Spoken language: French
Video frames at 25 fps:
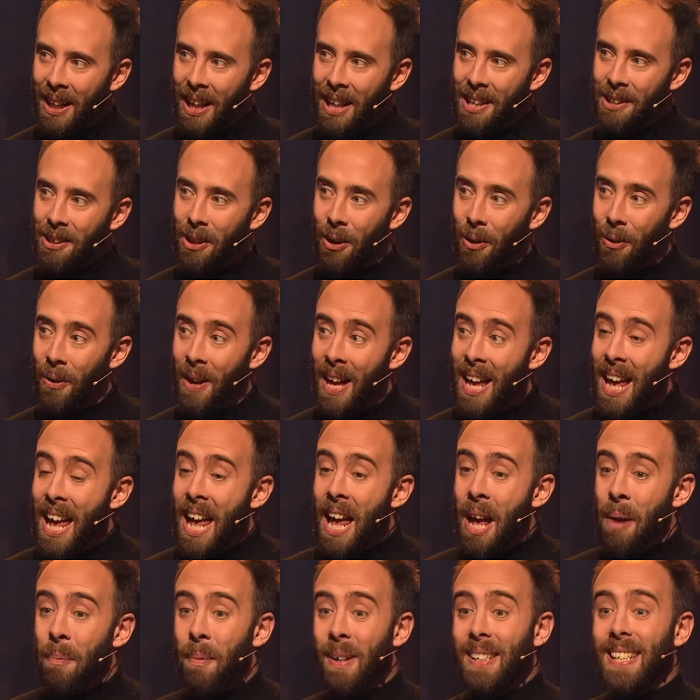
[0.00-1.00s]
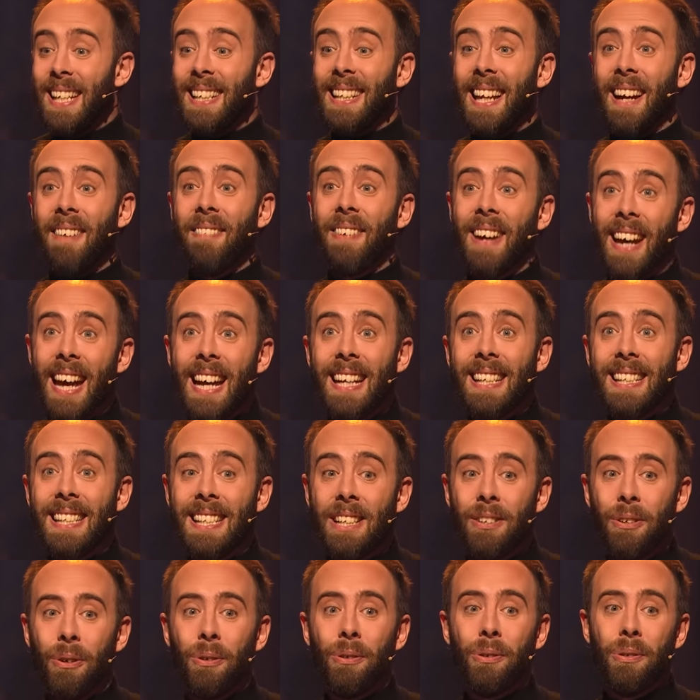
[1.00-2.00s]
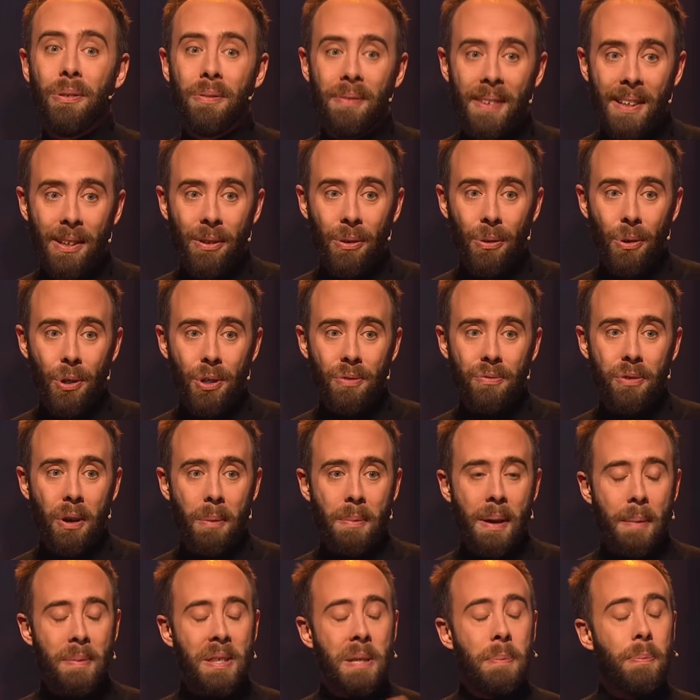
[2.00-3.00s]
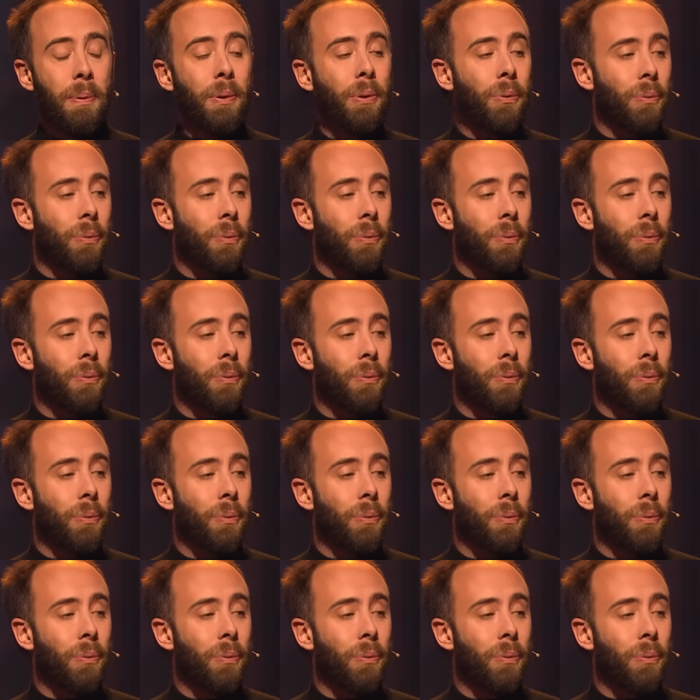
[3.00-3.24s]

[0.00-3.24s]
non. Moi, c'est un vrai accident de vélo. Je vous remets un petit peu le